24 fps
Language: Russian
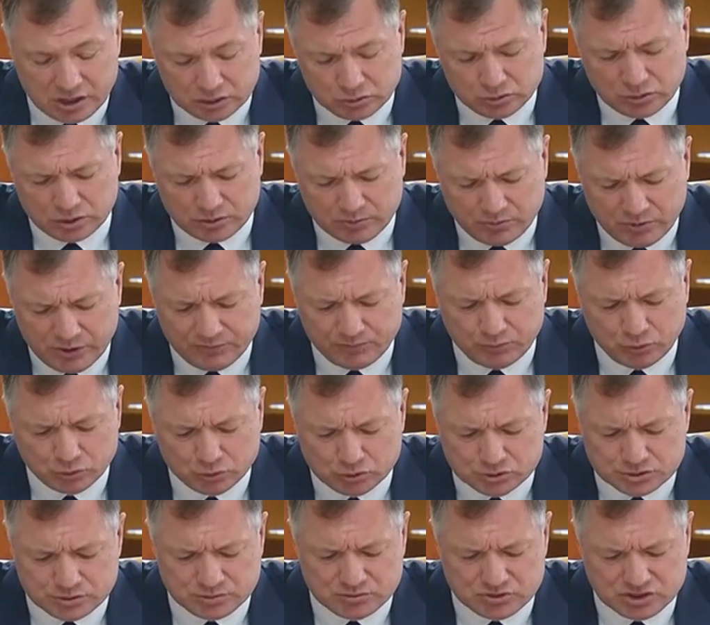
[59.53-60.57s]
которое мы в
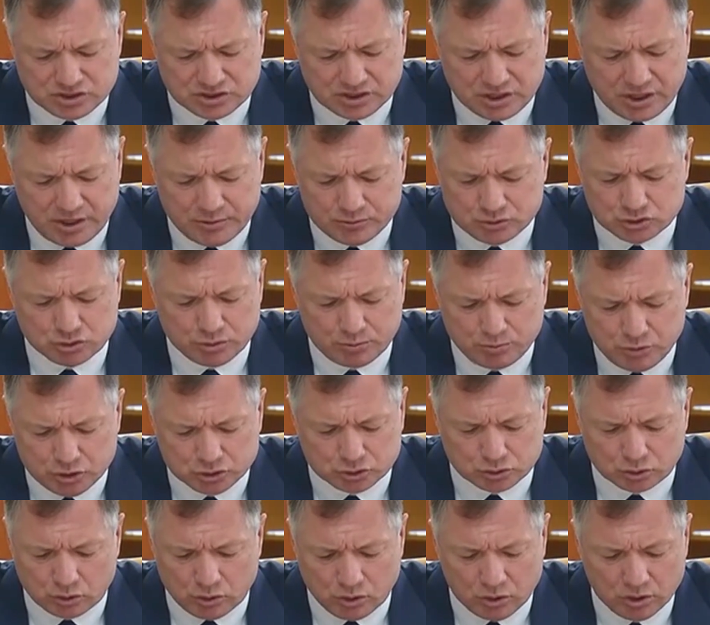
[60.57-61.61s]
будущем считаем, что
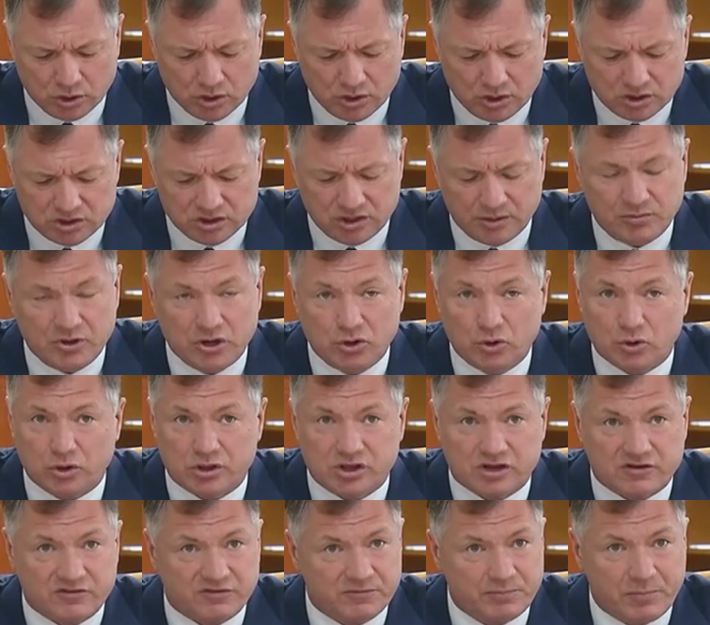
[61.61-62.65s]
метро для
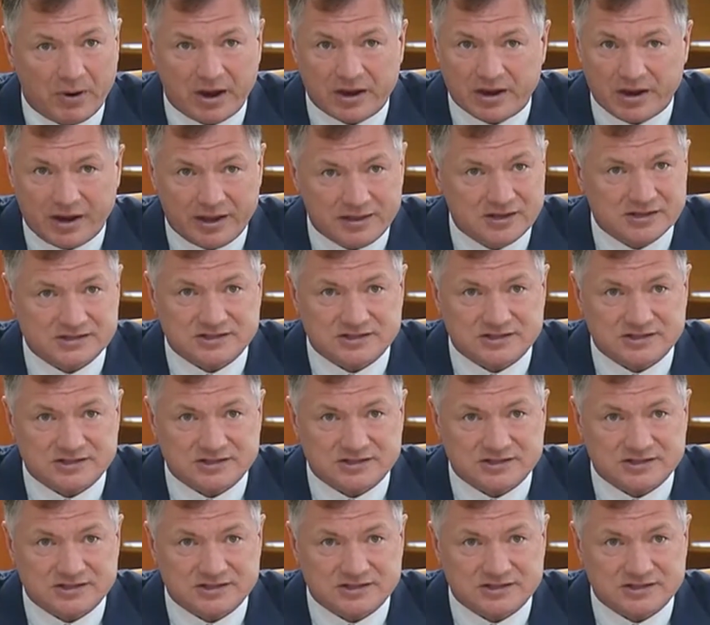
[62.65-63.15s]
миллионников пока